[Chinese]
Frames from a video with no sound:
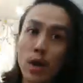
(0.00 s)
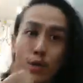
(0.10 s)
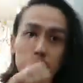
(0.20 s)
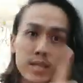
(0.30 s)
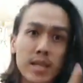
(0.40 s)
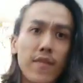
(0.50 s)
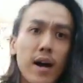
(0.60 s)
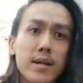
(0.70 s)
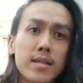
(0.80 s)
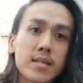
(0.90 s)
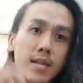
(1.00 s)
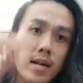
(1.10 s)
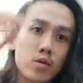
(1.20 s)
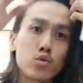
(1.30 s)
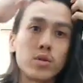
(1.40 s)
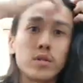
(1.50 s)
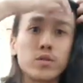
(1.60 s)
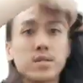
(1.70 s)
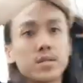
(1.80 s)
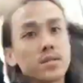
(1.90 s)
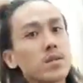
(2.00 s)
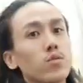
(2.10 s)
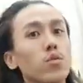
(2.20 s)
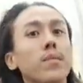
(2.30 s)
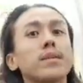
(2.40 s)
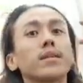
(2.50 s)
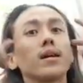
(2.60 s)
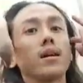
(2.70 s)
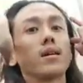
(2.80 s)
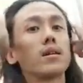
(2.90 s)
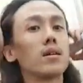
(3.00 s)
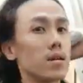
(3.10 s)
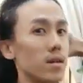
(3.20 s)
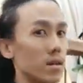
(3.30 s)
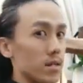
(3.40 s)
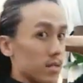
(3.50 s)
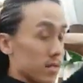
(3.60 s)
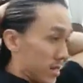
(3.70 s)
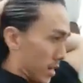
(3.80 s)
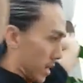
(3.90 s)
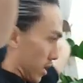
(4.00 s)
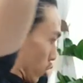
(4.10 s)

后还有一个地方大家也要注意，就是我们的颈